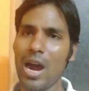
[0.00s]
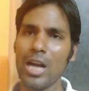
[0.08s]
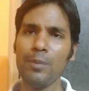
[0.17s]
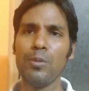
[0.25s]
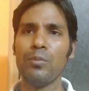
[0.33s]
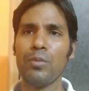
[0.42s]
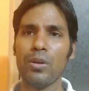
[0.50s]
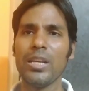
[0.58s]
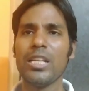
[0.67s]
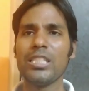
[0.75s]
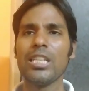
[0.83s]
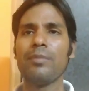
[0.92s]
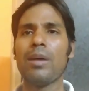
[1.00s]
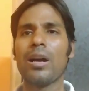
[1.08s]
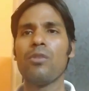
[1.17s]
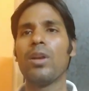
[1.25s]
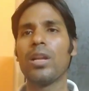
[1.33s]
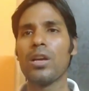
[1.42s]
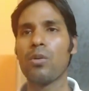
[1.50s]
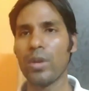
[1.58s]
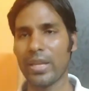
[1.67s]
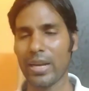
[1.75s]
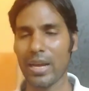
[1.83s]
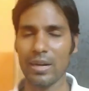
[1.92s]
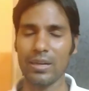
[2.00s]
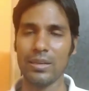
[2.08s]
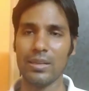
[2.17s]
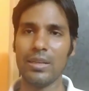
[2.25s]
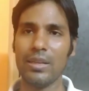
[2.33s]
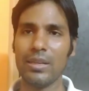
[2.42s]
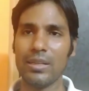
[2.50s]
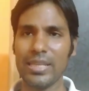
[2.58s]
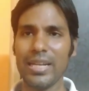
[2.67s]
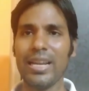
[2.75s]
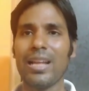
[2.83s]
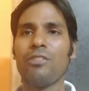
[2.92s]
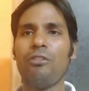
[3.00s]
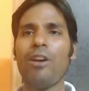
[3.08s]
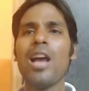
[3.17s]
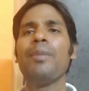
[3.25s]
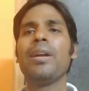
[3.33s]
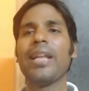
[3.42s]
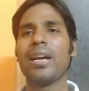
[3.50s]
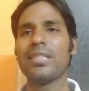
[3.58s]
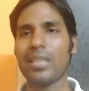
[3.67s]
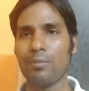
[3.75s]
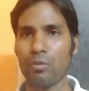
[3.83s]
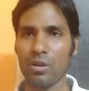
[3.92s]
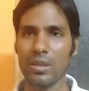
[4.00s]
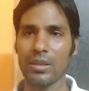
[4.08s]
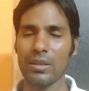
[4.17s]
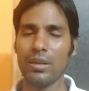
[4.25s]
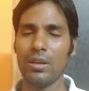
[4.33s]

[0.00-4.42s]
அனுப்பும்போது நிச்சயமாக உங்களுக்கு கொடுக்கிறார்கள் சரி அந்த ஃபார்மெட் எங்கே சார் போகிறது